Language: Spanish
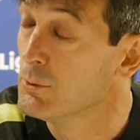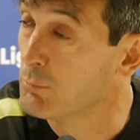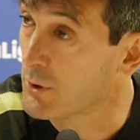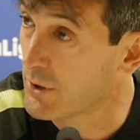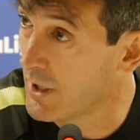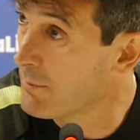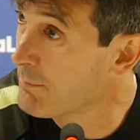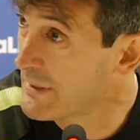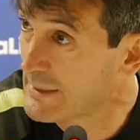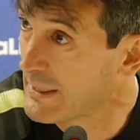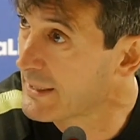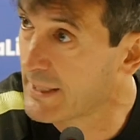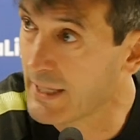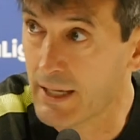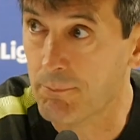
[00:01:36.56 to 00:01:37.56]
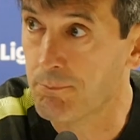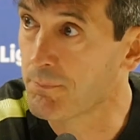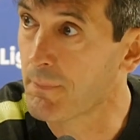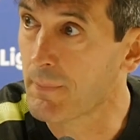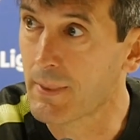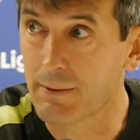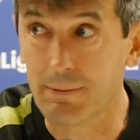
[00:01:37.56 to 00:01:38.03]
Podrían pasar
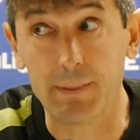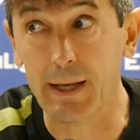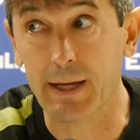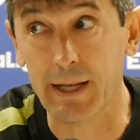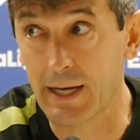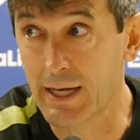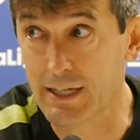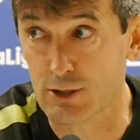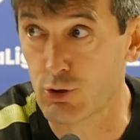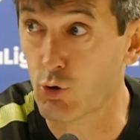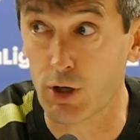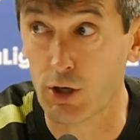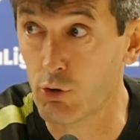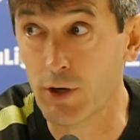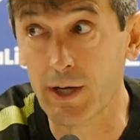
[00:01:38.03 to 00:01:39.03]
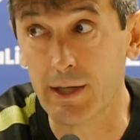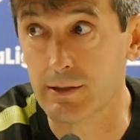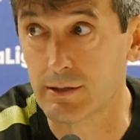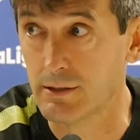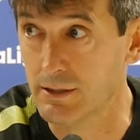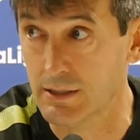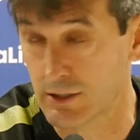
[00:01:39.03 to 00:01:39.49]
que te creas lo que no
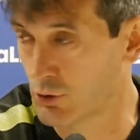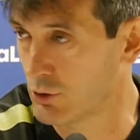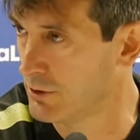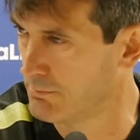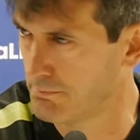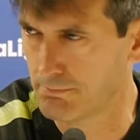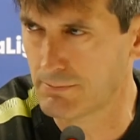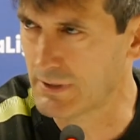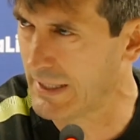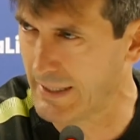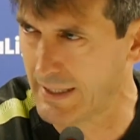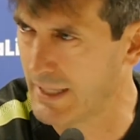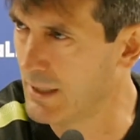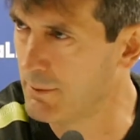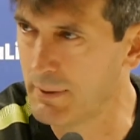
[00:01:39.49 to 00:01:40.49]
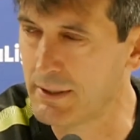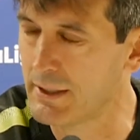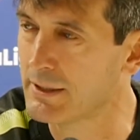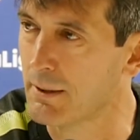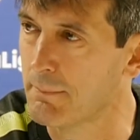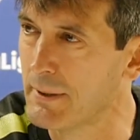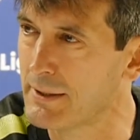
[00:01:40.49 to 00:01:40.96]
eres y eso
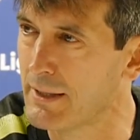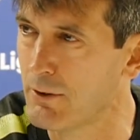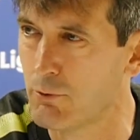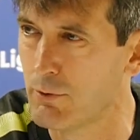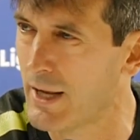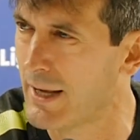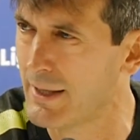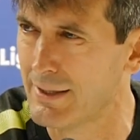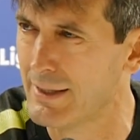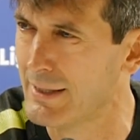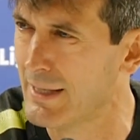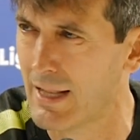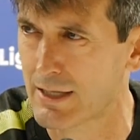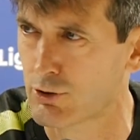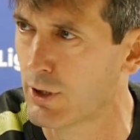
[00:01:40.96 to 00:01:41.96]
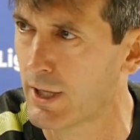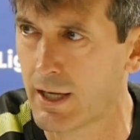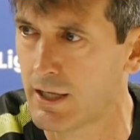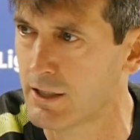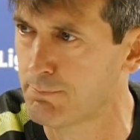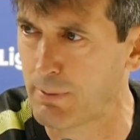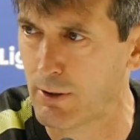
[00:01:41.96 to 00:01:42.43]
generalmente te meten una en las
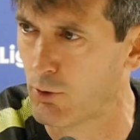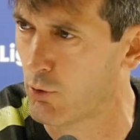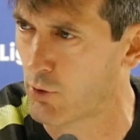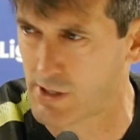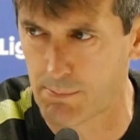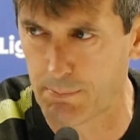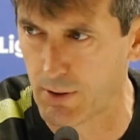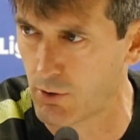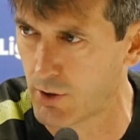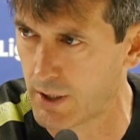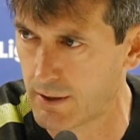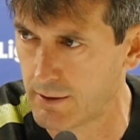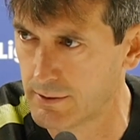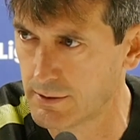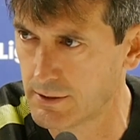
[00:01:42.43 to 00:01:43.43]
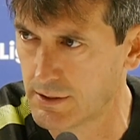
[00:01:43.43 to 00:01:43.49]
orejas, pero rápido. ¿eh?